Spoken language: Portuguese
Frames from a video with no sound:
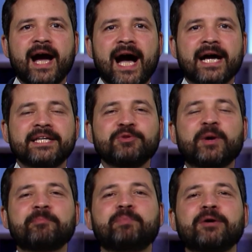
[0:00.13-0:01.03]
Aqui no
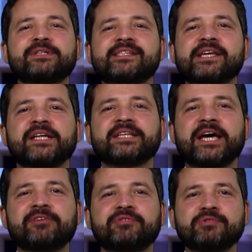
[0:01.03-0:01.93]
Em Pauta
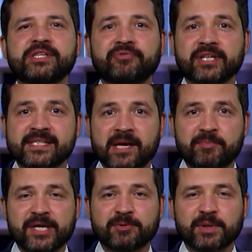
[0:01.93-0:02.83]
CLDF você fica
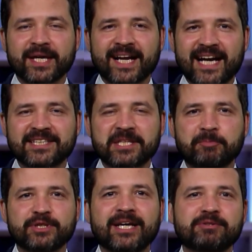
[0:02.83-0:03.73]
sabendo o que cada
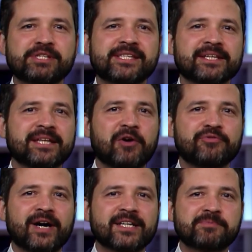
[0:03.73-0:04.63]
deputado distrital
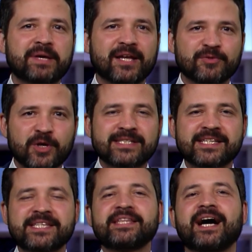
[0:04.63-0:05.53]
faz pela nossa
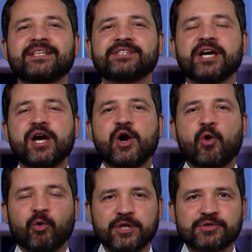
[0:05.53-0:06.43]
cidade.
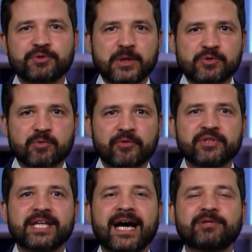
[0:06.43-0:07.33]
Hoje o nosso
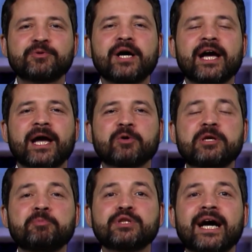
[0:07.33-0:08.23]
convidado é o
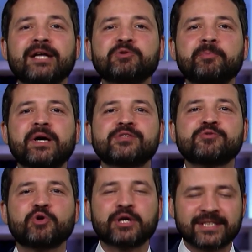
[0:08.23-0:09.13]
deputado
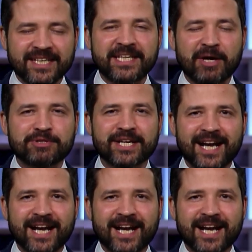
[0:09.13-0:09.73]
pastor Daniel de